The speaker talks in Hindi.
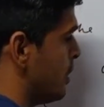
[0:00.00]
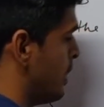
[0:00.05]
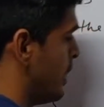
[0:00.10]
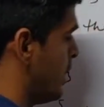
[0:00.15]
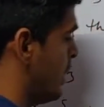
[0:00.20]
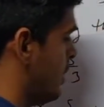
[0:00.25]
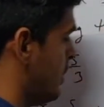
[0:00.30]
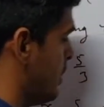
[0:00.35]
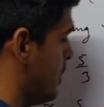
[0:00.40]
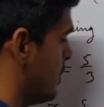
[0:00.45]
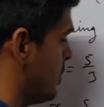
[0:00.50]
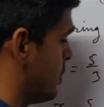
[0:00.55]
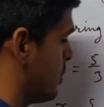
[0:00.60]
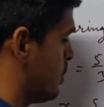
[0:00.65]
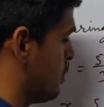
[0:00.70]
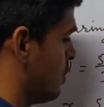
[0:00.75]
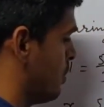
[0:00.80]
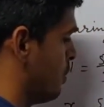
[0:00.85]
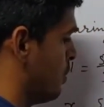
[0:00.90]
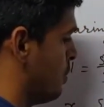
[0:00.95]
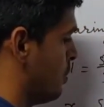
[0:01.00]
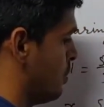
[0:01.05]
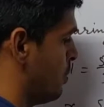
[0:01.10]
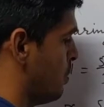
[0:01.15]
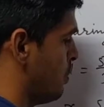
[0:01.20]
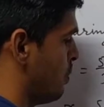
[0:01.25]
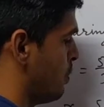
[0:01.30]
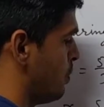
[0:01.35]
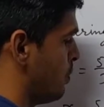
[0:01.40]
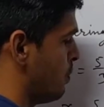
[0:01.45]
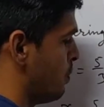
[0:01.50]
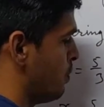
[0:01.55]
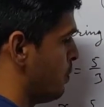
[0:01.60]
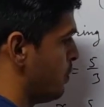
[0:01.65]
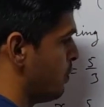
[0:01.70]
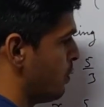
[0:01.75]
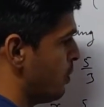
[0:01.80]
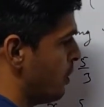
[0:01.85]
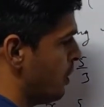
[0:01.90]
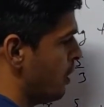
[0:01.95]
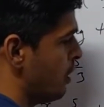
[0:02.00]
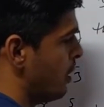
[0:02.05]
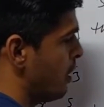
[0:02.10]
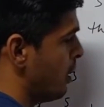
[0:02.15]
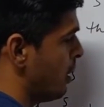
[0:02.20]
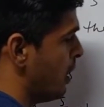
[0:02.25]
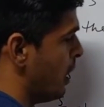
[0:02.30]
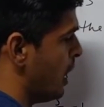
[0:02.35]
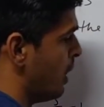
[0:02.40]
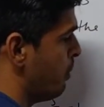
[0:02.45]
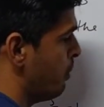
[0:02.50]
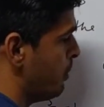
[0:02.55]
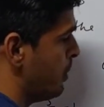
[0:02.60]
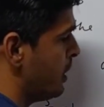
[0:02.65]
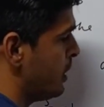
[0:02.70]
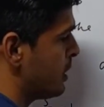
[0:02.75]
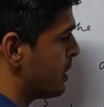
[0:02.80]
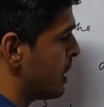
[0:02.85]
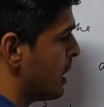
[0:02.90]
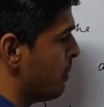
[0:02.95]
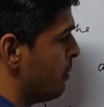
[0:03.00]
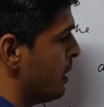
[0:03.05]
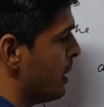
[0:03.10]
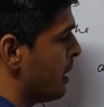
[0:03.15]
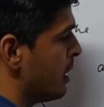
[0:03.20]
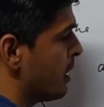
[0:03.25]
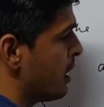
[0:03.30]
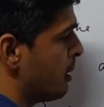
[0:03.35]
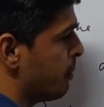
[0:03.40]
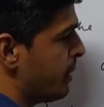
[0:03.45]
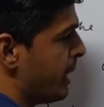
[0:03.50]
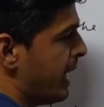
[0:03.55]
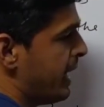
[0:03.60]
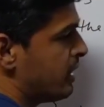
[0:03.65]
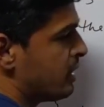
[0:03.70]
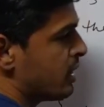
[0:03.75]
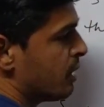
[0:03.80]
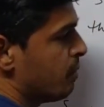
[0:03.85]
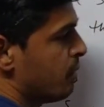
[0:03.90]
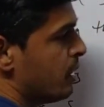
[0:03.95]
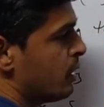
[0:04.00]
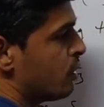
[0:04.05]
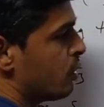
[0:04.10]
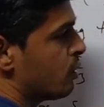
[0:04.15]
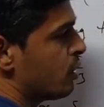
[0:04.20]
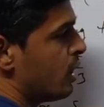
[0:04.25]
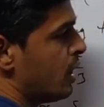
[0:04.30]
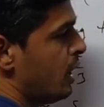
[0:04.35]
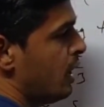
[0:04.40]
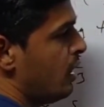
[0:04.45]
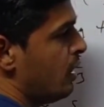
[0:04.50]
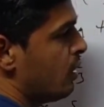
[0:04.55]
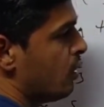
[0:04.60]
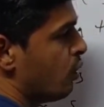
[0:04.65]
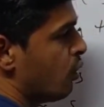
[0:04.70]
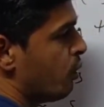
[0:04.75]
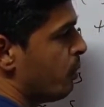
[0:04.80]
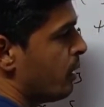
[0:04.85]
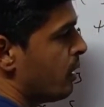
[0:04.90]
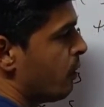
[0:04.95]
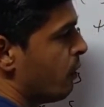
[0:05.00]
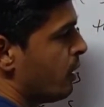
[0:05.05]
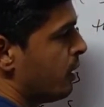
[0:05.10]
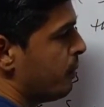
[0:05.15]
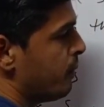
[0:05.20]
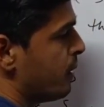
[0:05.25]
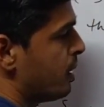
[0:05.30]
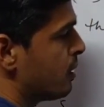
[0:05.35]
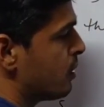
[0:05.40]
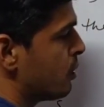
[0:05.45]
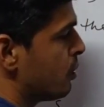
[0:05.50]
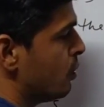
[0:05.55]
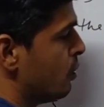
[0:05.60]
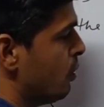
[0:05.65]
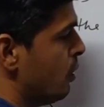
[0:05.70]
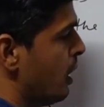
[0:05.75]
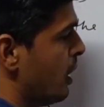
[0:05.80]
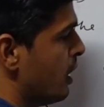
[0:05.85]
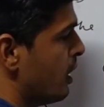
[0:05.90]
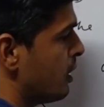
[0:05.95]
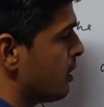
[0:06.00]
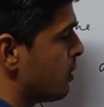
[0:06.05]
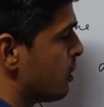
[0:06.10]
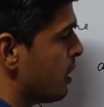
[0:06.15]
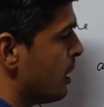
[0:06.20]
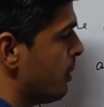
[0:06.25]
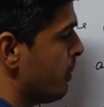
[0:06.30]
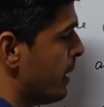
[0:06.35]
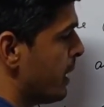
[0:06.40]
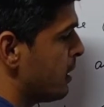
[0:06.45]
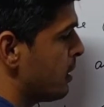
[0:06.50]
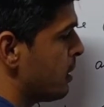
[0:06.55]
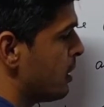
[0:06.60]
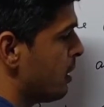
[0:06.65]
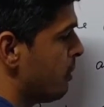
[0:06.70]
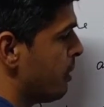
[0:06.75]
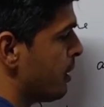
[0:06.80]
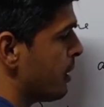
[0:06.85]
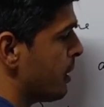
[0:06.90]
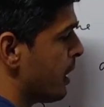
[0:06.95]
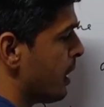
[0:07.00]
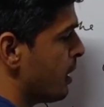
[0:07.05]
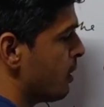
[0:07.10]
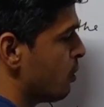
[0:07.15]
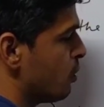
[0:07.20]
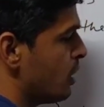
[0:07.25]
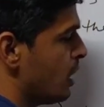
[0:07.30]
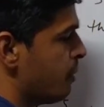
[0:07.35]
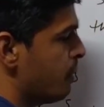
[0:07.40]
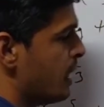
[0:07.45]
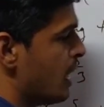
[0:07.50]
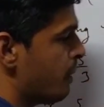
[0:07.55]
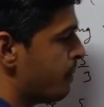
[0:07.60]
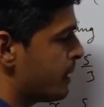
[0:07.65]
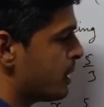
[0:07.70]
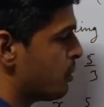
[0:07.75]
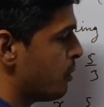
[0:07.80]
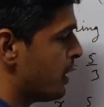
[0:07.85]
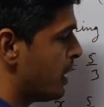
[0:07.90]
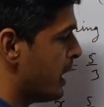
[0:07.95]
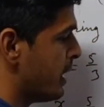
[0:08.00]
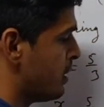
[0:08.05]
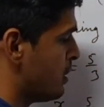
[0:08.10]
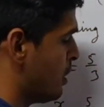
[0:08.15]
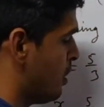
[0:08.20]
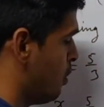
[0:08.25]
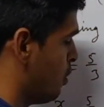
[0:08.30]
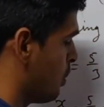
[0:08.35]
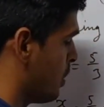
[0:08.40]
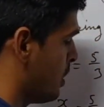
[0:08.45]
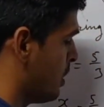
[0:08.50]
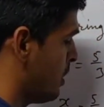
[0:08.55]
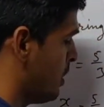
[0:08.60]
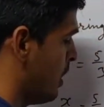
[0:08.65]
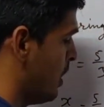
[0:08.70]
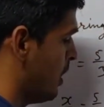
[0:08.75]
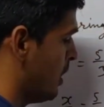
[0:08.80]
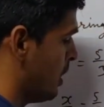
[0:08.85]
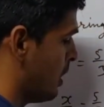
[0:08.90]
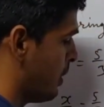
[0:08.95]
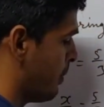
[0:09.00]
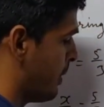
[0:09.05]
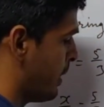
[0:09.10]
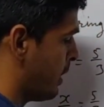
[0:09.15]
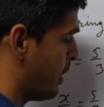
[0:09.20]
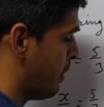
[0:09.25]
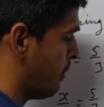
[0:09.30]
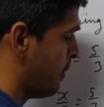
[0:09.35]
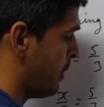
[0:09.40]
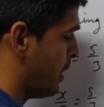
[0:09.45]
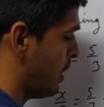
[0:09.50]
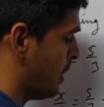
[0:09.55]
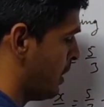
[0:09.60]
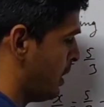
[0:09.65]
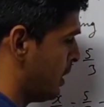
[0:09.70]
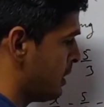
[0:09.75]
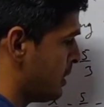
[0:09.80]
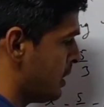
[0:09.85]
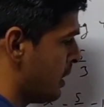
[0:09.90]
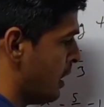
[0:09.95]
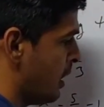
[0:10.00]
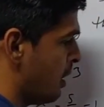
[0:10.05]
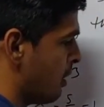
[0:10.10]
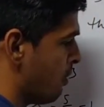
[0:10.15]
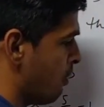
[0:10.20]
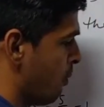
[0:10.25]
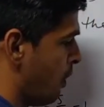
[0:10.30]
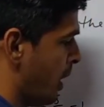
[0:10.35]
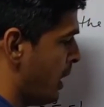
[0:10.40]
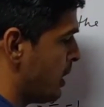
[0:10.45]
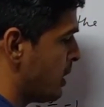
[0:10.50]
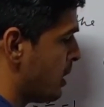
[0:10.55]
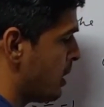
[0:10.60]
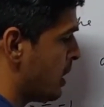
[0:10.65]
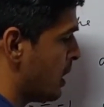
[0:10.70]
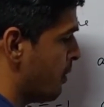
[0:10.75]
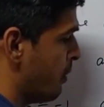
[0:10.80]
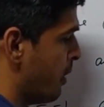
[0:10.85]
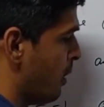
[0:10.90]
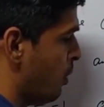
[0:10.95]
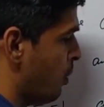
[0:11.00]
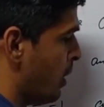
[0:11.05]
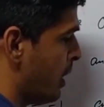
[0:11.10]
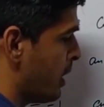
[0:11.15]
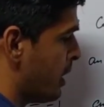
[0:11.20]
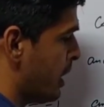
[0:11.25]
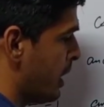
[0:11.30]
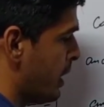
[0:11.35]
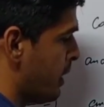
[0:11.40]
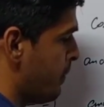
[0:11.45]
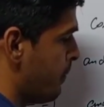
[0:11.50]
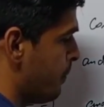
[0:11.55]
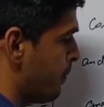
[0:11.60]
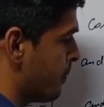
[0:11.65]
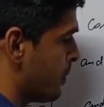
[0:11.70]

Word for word: ठीक है सो so, अब इसका भी अगर हम एल्सियम लें तो थ्री ऊपर वन प्लस टू थ्री बाई थ्री बन रहा है तो ये भी आपस में कैंसिल होकर हमारे पास वाई की क्या वैल्यू आ रही है